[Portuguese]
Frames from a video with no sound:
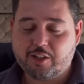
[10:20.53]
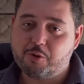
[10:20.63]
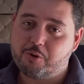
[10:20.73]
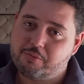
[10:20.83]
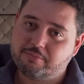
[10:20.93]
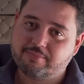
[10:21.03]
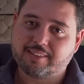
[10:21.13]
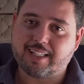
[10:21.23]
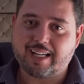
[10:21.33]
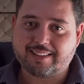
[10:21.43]
ou
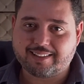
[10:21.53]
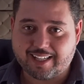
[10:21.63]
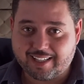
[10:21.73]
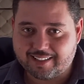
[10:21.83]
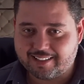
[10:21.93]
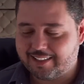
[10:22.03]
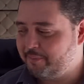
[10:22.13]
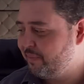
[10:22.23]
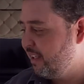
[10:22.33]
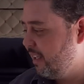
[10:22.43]
a sala, né?